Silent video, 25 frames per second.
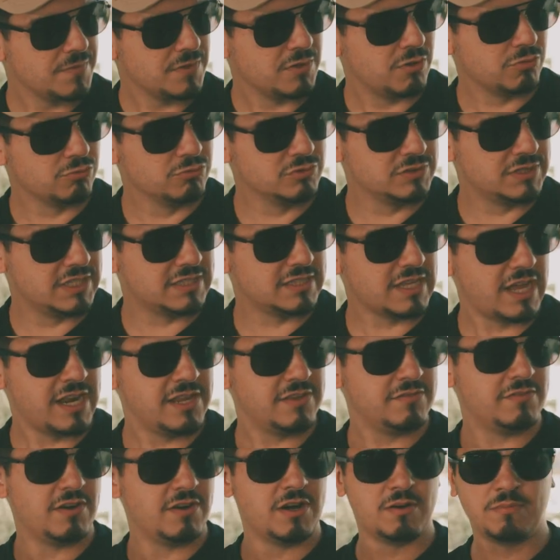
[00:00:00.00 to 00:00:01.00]
alguns detalhes
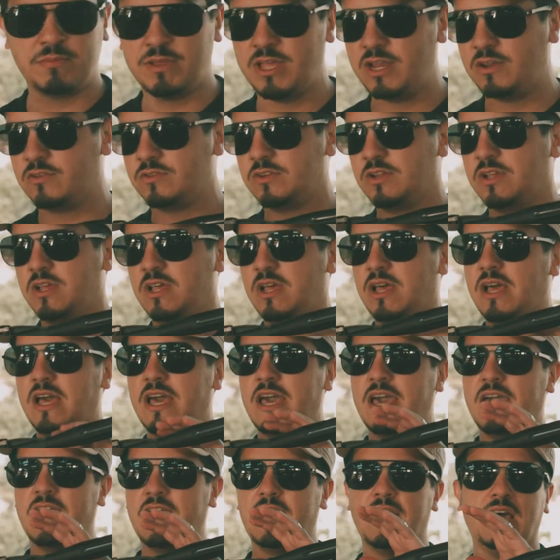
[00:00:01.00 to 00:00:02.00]
vermelhos.
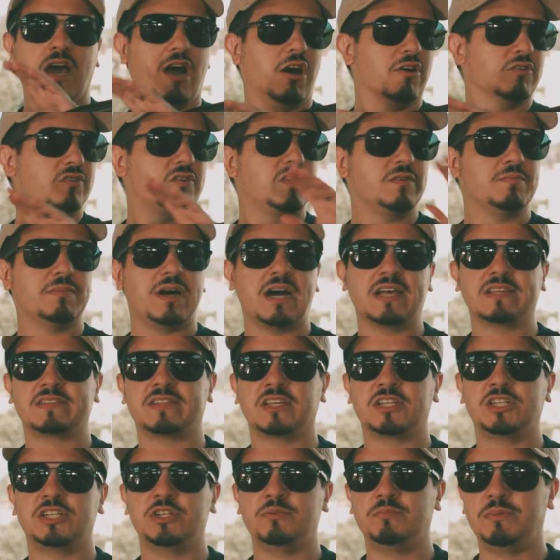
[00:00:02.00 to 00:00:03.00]
É, alça e massa
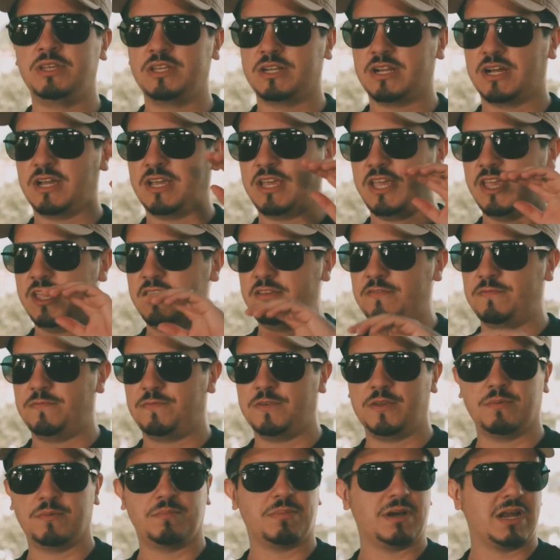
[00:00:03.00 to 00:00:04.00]
de mira em
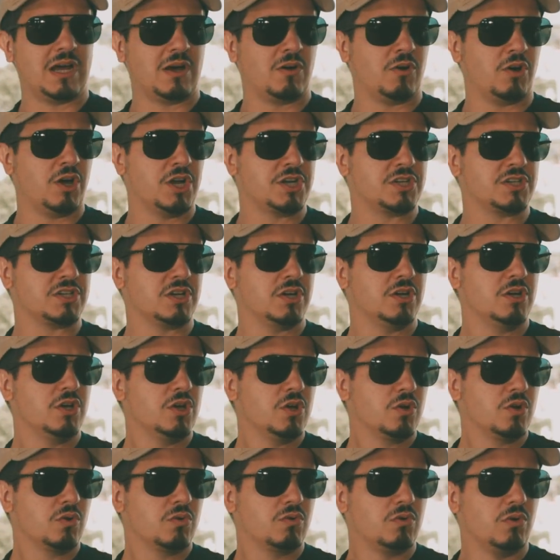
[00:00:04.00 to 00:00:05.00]
fibra ótica,
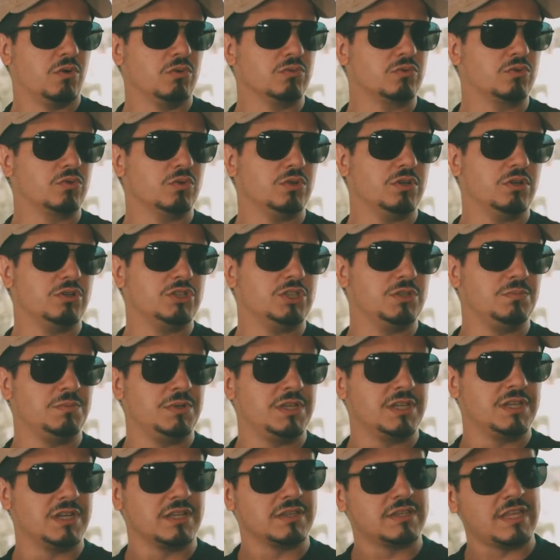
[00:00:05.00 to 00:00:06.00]
com um túnel de
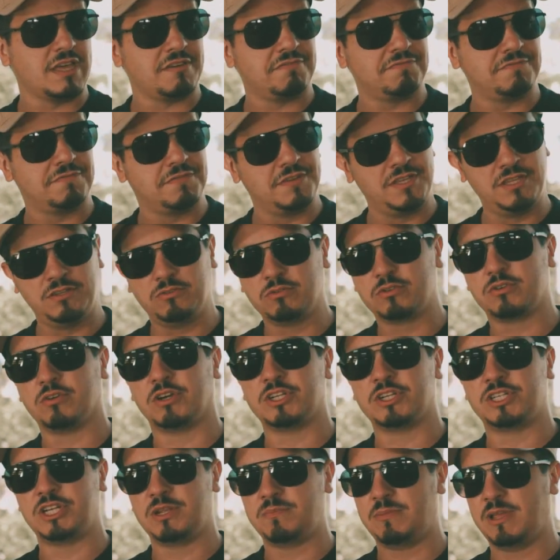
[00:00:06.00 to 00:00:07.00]
mira até fino, que eu
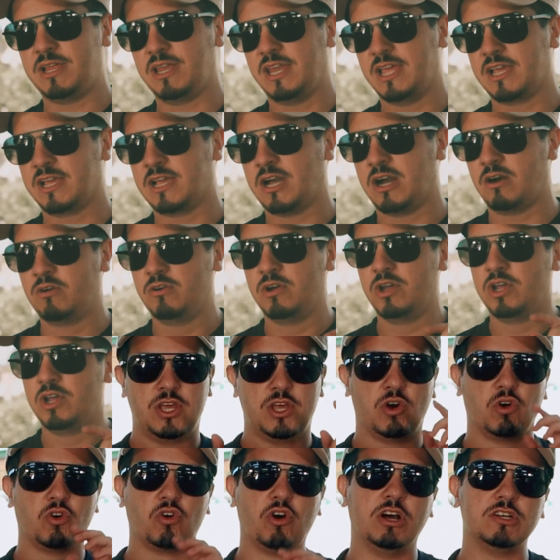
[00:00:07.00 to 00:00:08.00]
achei bem legal.
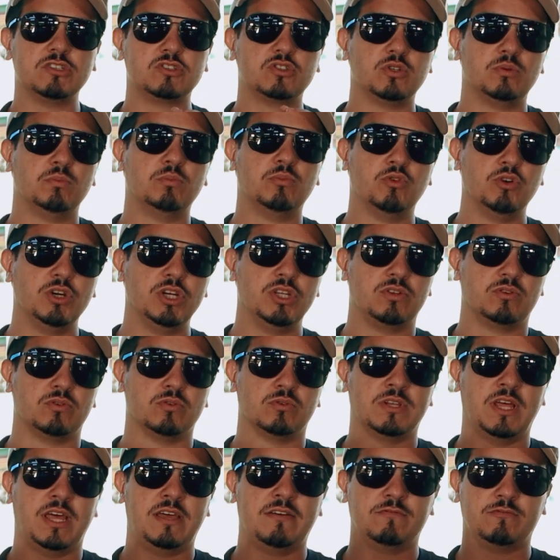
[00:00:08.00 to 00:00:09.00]
Eu gosto muito,
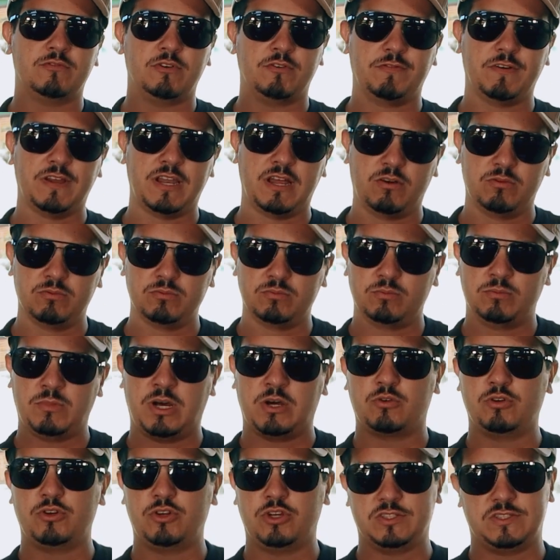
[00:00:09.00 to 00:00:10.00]
né, vou falar
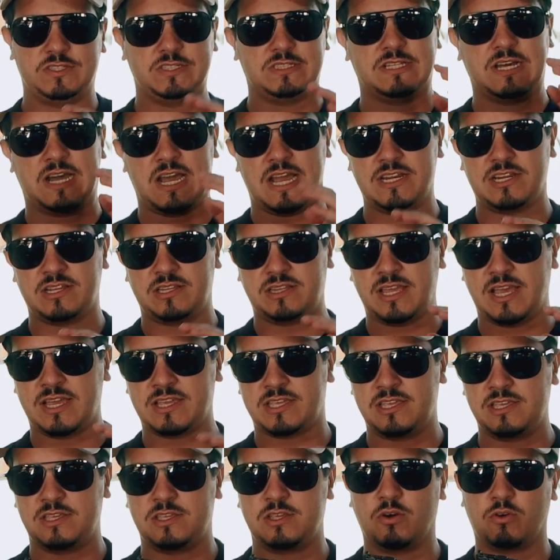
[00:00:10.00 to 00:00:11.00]
uma curiosidade até
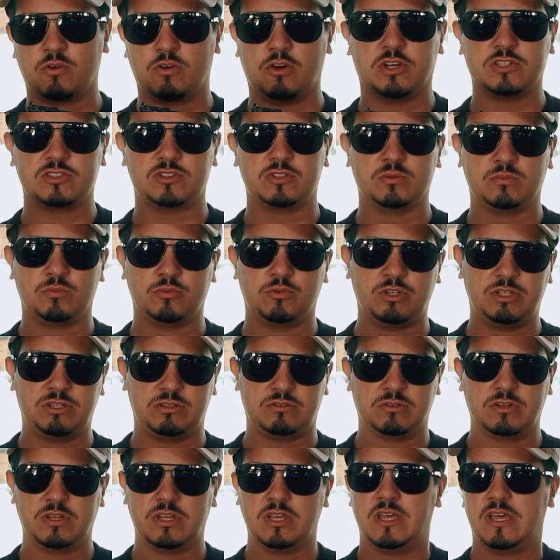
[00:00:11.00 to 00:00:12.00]
aqui que eu gosto
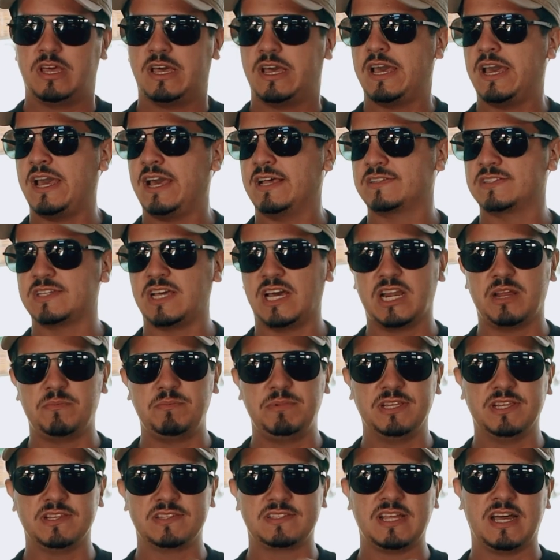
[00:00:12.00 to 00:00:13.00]
muito, é, as
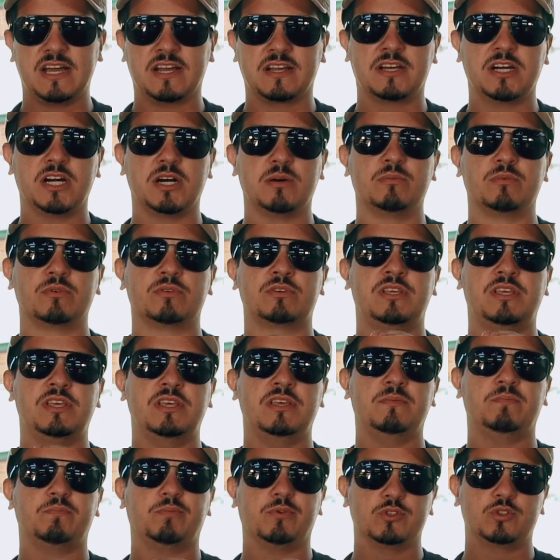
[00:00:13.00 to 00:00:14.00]
carabinas da Gamo
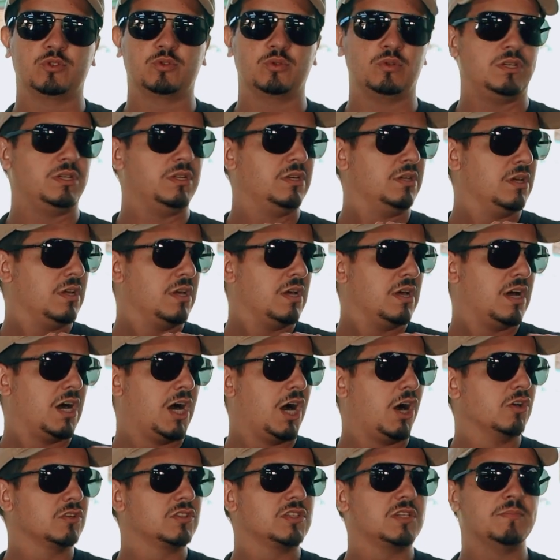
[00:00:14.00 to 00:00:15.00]
que possuem
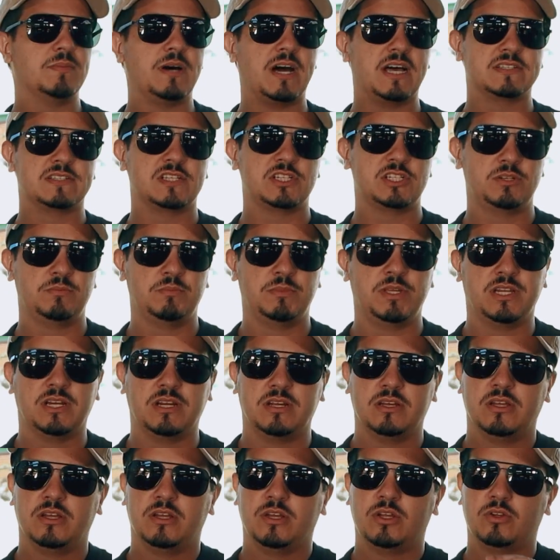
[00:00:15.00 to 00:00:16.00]
alça e massa de
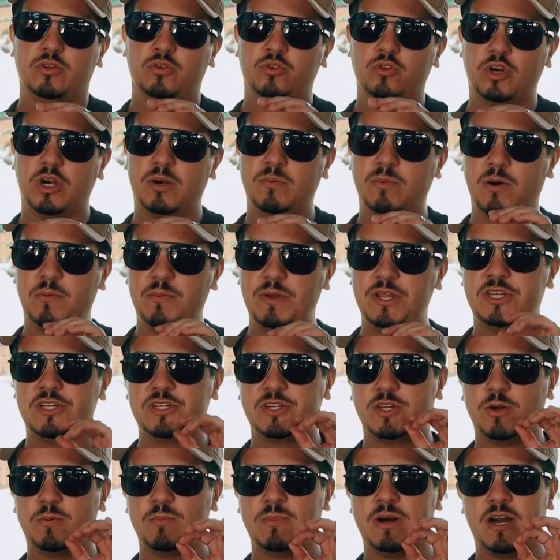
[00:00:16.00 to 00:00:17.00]
mira Normalmente
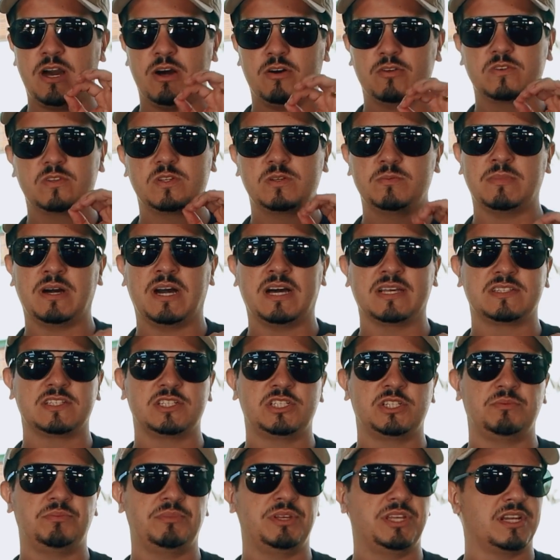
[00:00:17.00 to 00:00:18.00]
tem uma alça e massa
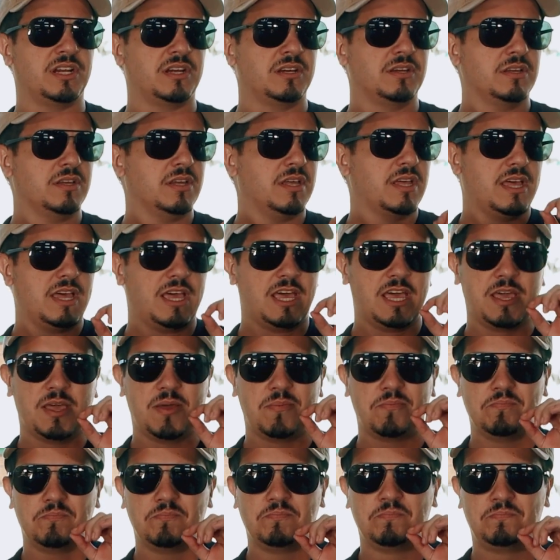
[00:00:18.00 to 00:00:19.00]
de mira
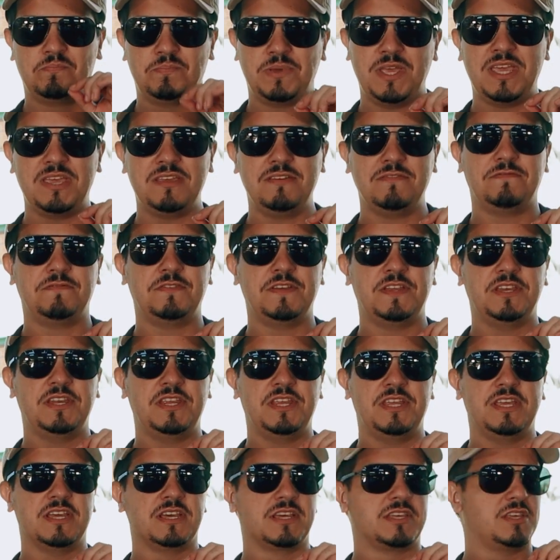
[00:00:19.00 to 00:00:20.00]
é, bem
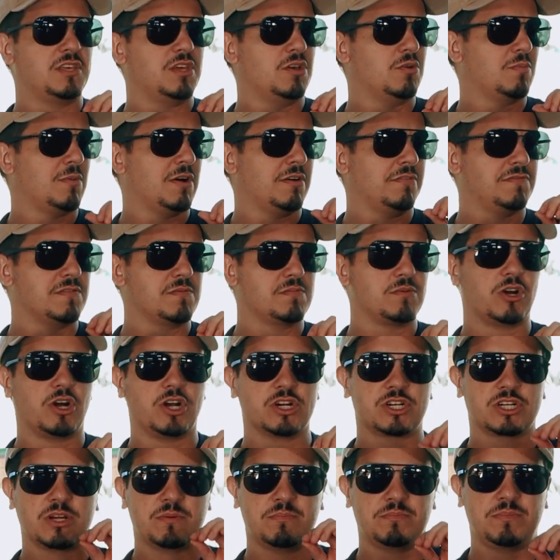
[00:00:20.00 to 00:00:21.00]
fininha aqui, uma fibra
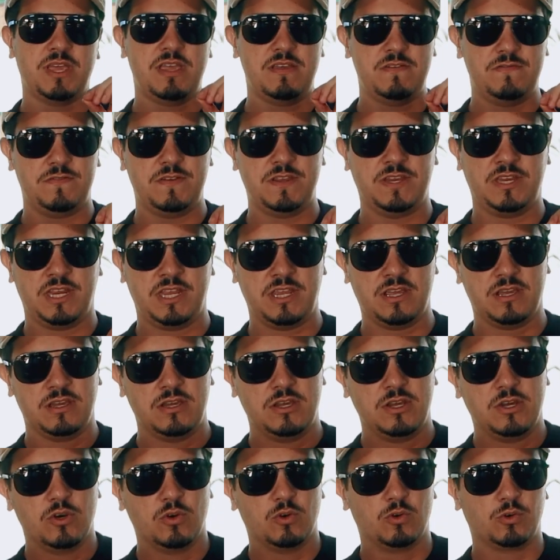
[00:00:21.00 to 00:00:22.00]
ótica bem fininha,
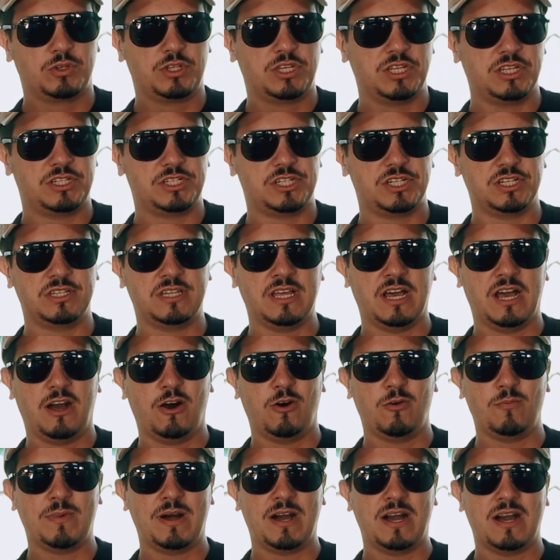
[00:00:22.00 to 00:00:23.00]
o que te dá
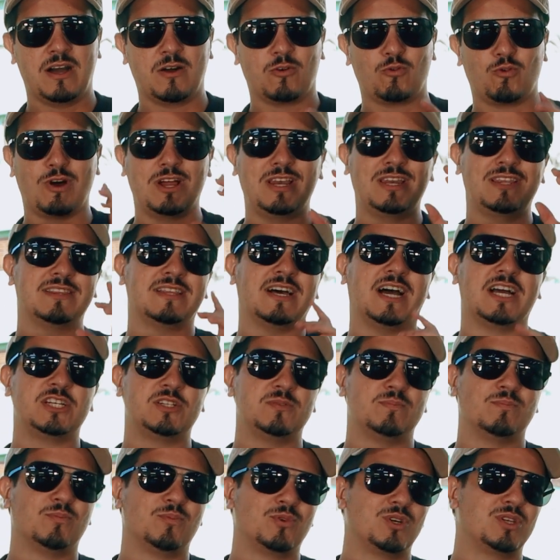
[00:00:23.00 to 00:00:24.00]
uma
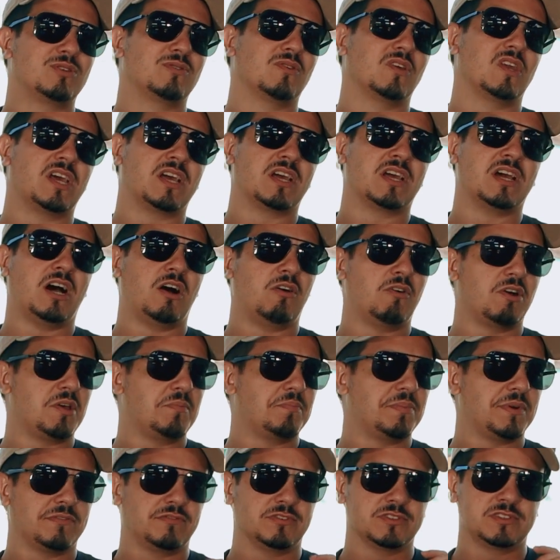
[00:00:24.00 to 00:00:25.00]
qualidade muito legal aí
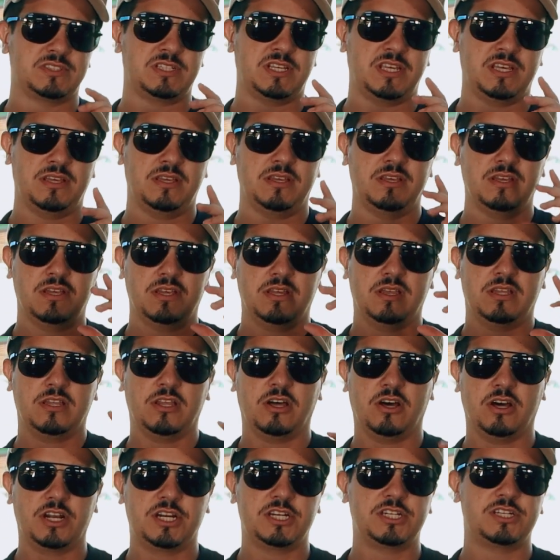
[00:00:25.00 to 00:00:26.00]
para você
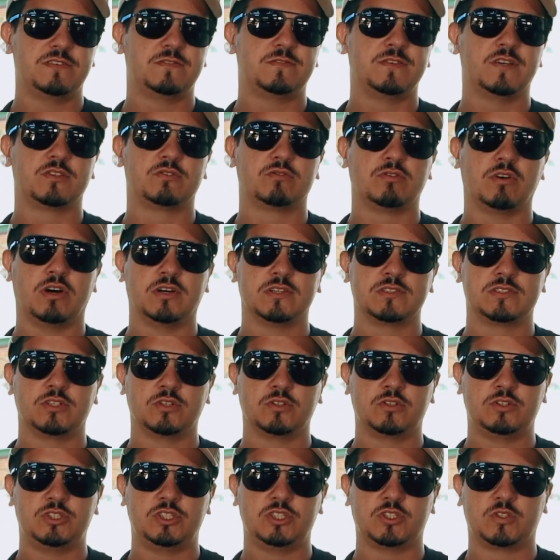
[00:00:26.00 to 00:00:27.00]
na hora de efetuar os
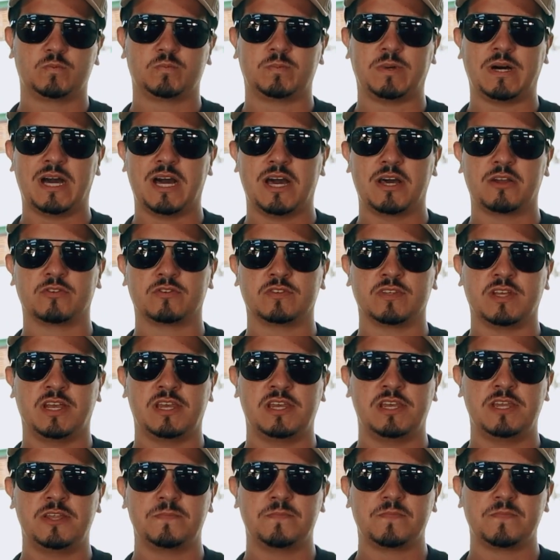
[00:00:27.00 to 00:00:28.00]
seus disparos
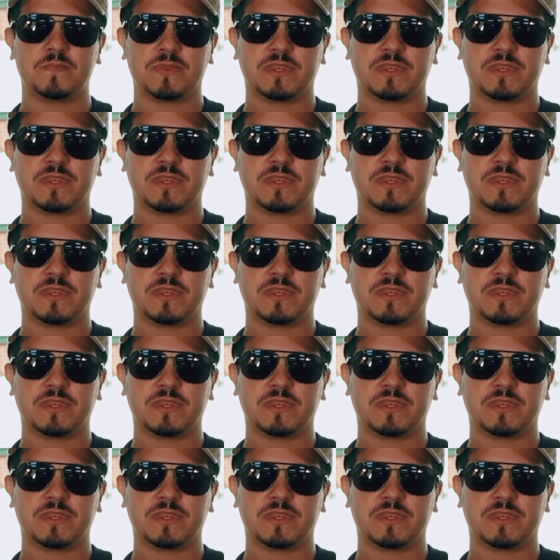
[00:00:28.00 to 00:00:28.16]
ali,